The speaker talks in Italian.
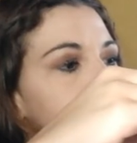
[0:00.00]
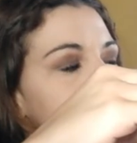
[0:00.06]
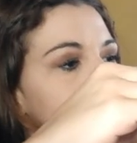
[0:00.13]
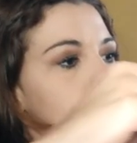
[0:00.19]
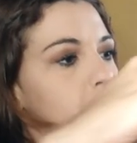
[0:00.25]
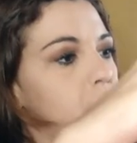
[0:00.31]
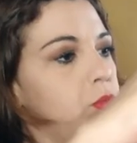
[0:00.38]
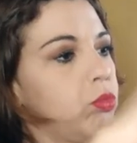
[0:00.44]

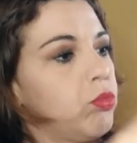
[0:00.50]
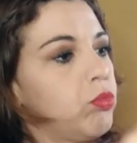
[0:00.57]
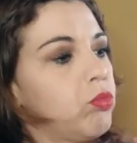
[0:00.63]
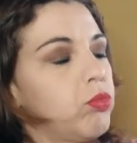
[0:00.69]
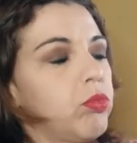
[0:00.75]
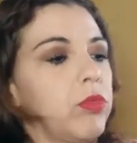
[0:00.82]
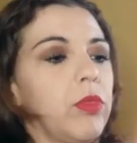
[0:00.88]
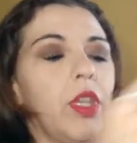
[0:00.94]
mm,
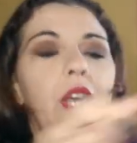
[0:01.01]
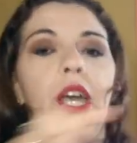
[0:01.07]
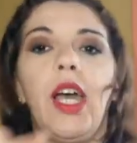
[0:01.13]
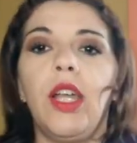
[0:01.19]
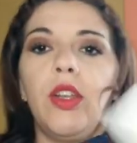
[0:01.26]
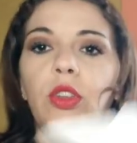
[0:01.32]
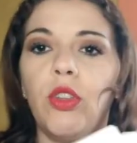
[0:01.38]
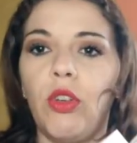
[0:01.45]

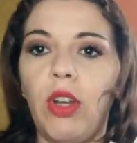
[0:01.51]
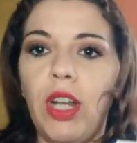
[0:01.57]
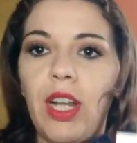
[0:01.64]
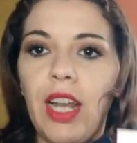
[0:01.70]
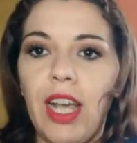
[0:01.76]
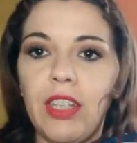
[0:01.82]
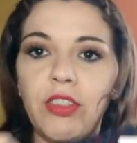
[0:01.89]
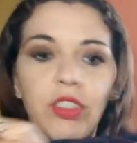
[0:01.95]
hanno
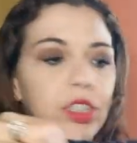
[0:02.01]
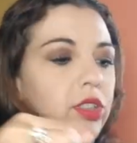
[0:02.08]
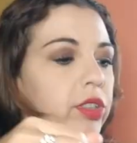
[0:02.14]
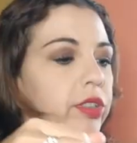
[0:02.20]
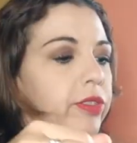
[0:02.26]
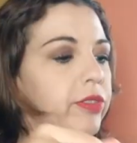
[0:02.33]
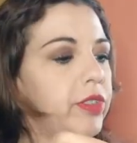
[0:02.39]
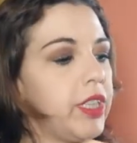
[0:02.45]
l'elastico
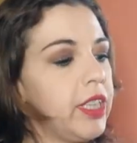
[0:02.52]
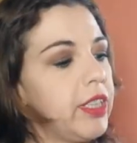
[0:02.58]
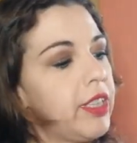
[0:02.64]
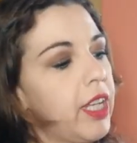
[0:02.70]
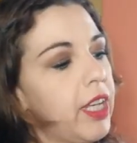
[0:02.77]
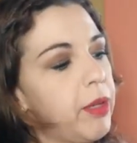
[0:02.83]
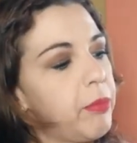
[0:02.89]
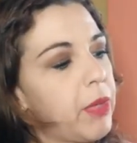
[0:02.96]
in
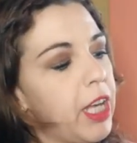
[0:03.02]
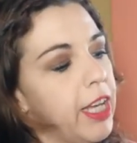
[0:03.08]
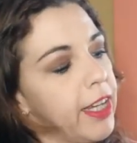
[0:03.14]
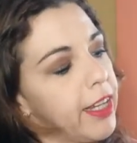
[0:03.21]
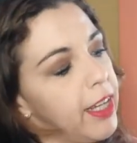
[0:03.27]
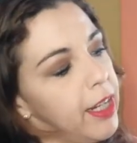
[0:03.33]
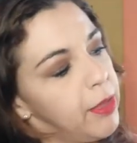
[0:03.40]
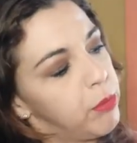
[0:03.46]
vita ma
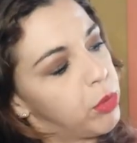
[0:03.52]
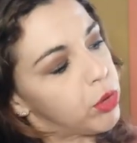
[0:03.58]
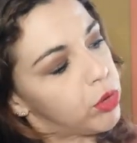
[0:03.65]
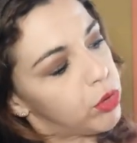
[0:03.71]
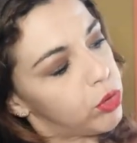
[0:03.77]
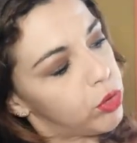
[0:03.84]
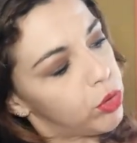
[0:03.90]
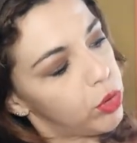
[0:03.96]
anche il
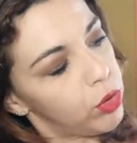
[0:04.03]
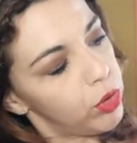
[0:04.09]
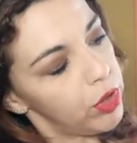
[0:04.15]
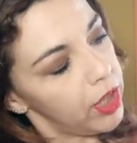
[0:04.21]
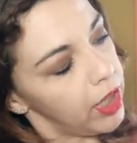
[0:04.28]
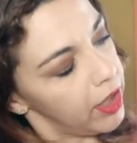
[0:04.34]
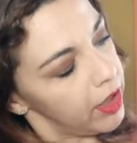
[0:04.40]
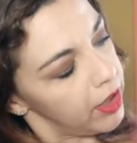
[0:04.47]

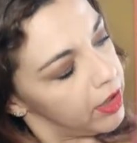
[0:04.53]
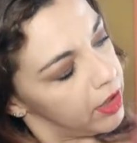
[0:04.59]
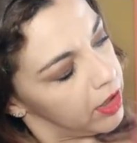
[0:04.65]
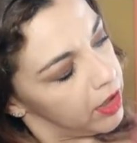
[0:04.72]
bottone